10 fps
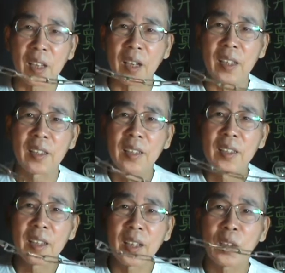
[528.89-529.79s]
哈，
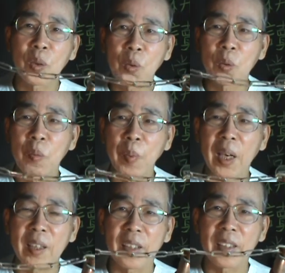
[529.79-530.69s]
还要偷偷的
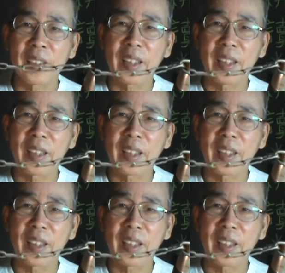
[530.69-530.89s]
卖啊。